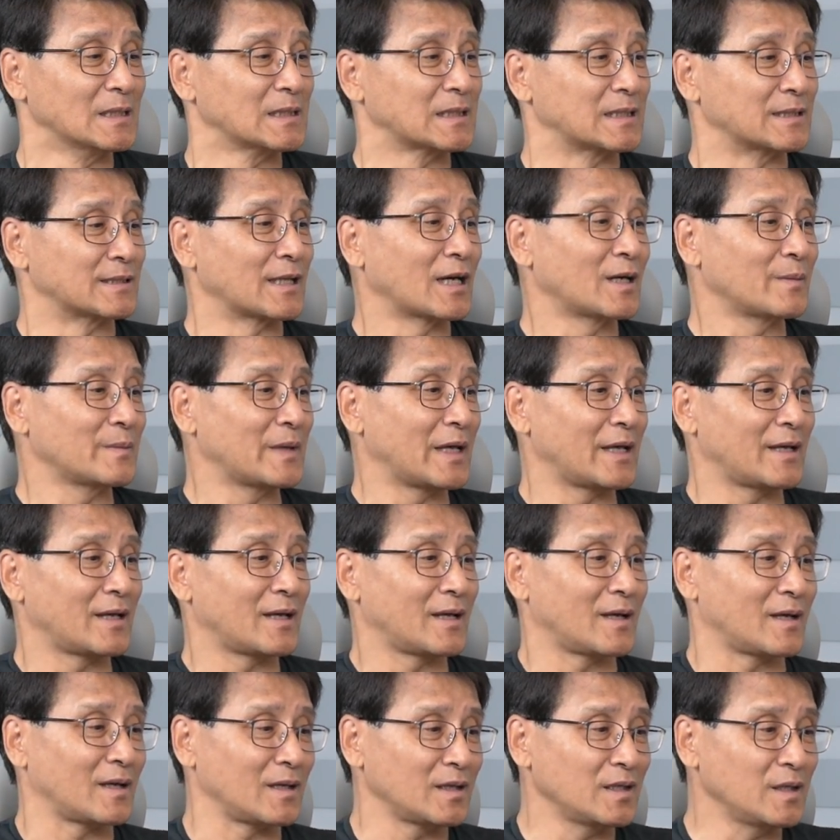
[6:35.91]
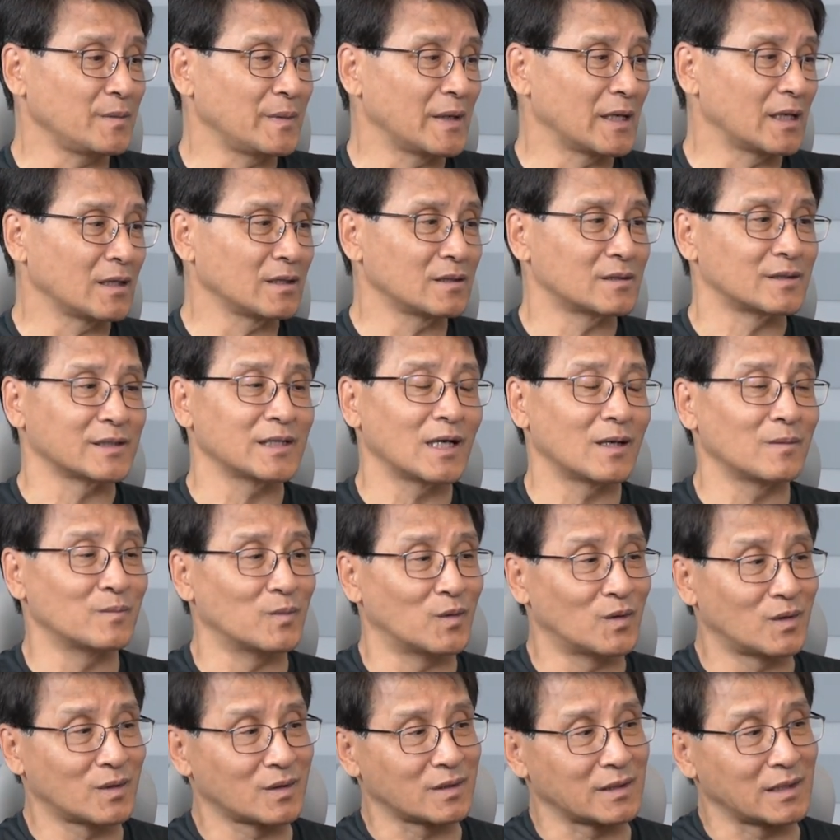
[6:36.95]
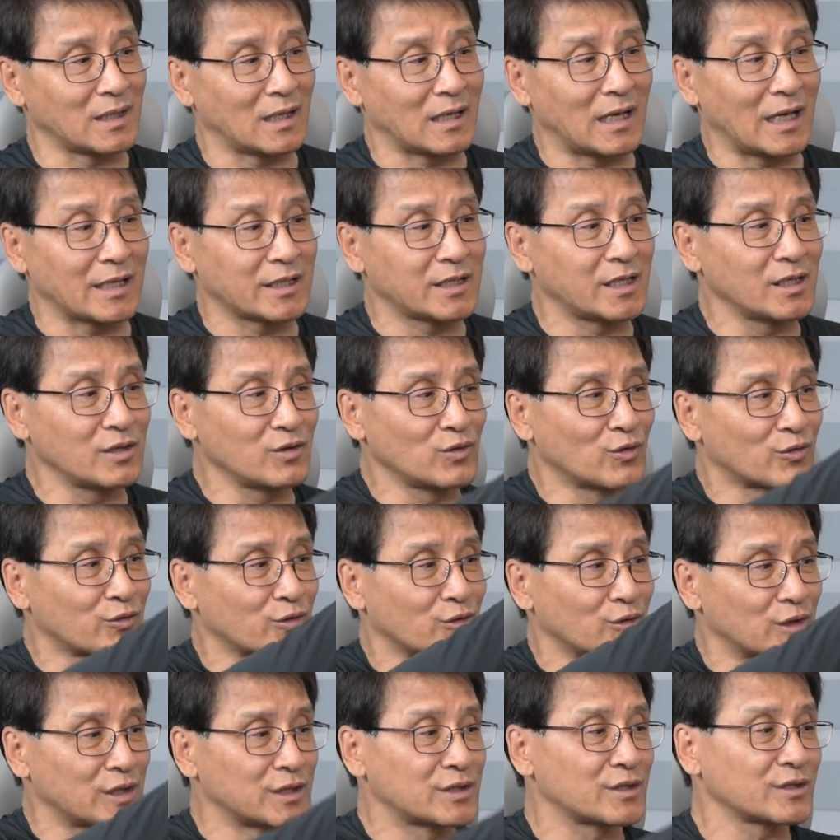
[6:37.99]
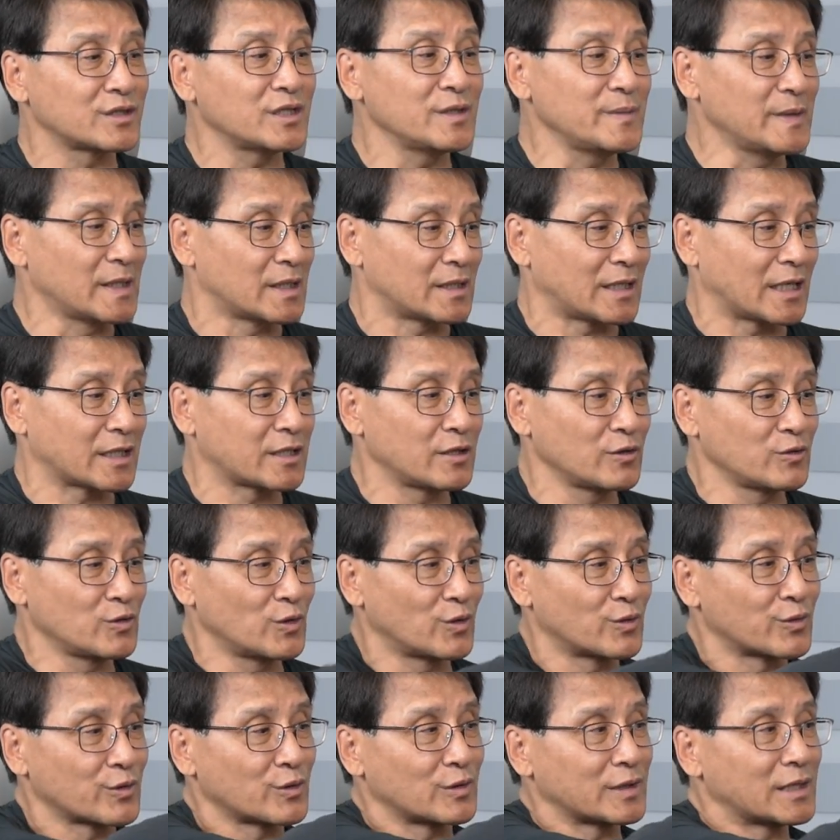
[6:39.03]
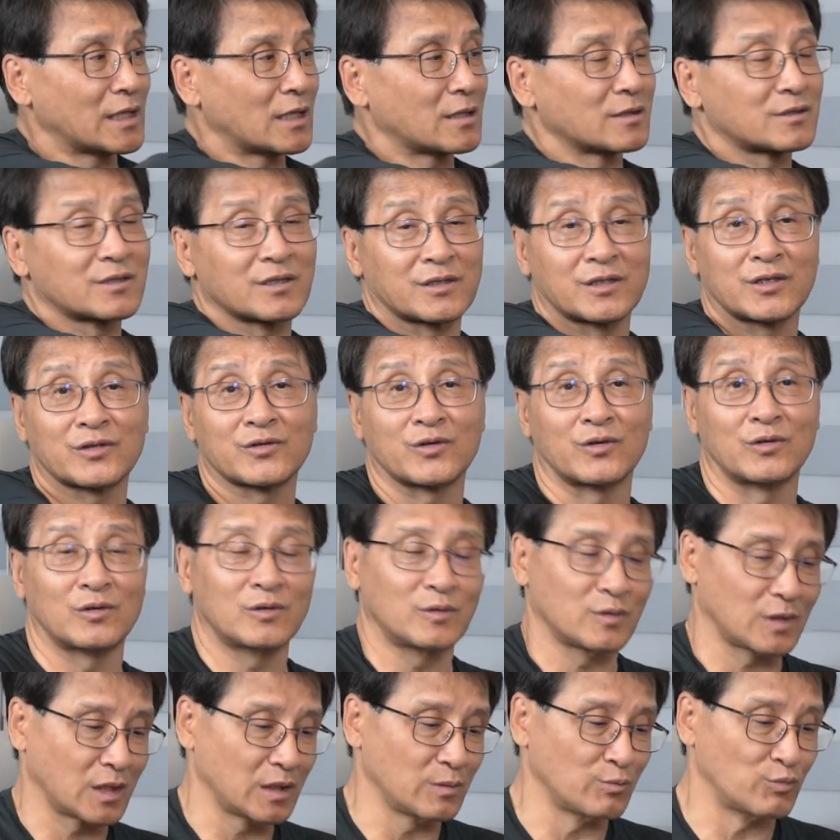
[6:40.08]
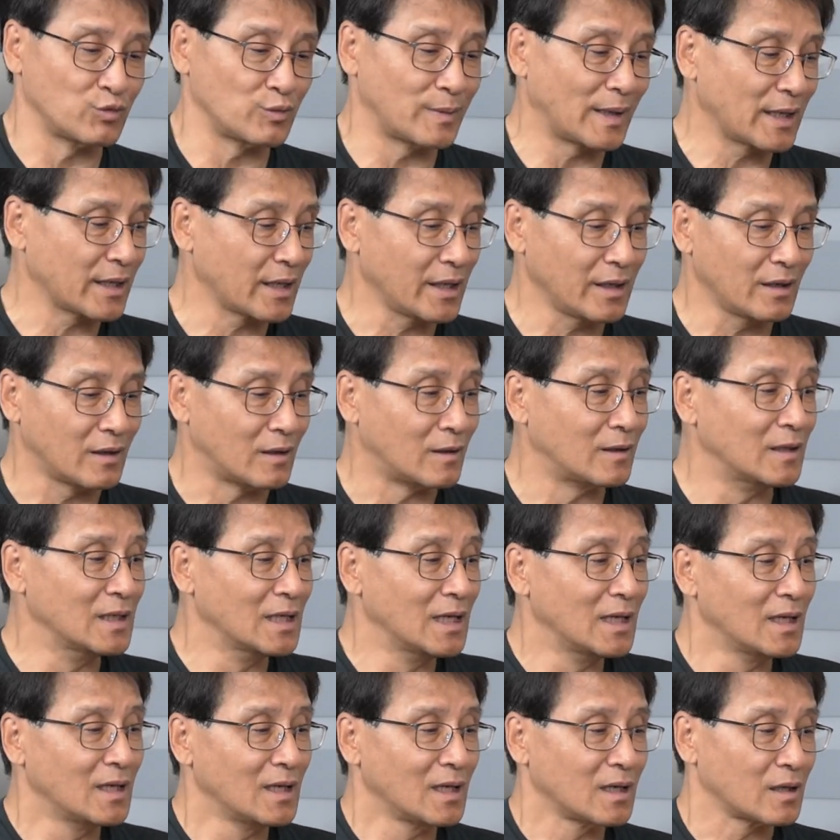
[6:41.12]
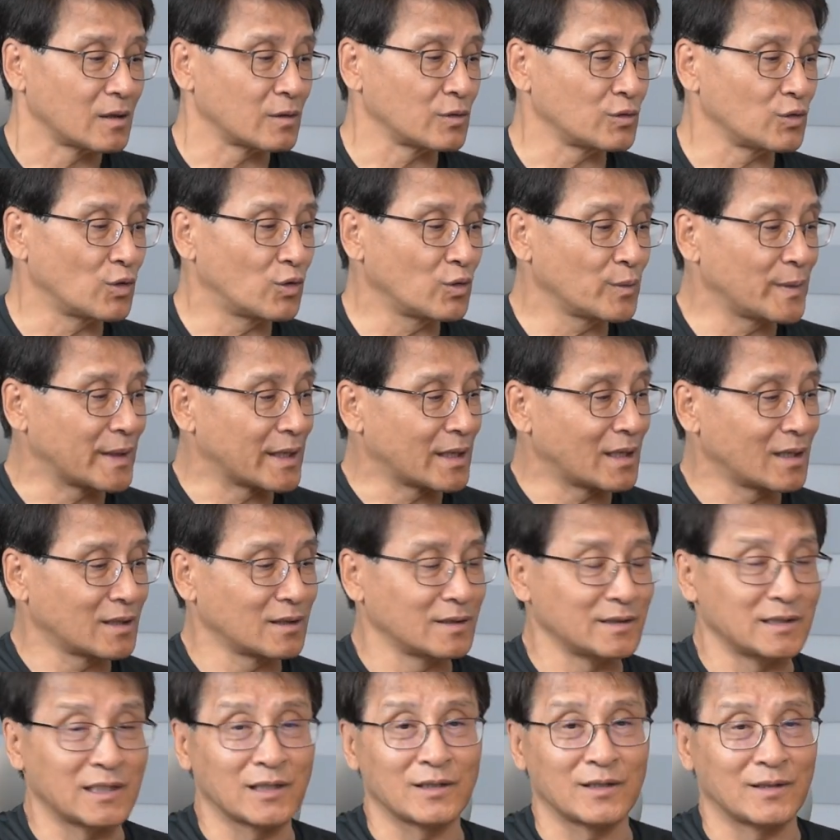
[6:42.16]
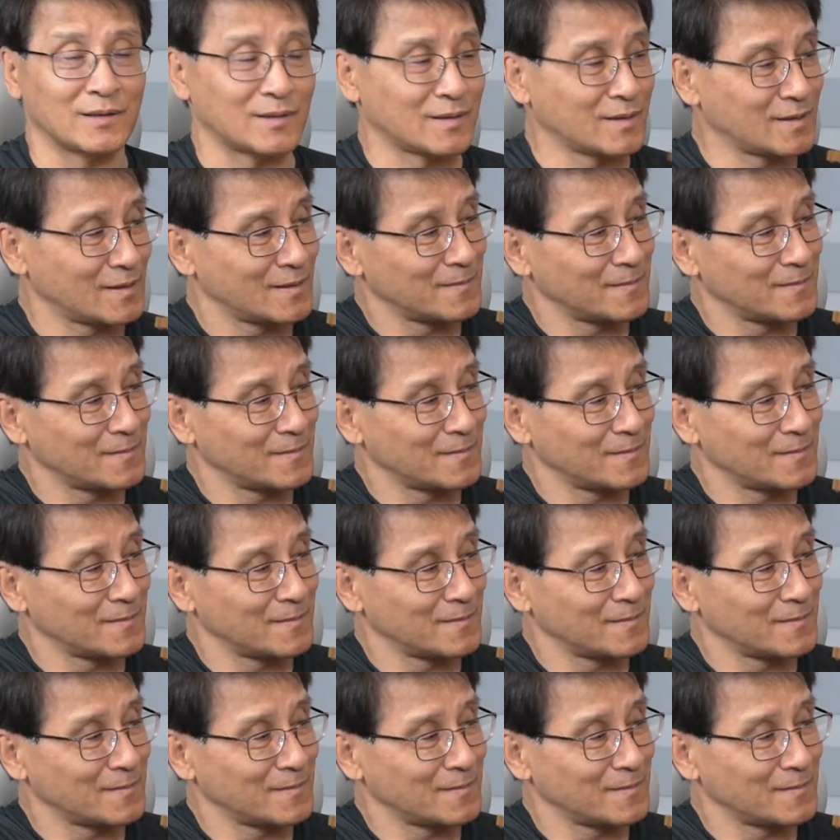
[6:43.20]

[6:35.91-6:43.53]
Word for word: 그 다음에 이 배낭은 그냥 뭐 그냥 하이킹용으로 있으시면 하이킹용으로 그냥 쓰셔도 무방해요. 그리고 예, 이 배낭은 이제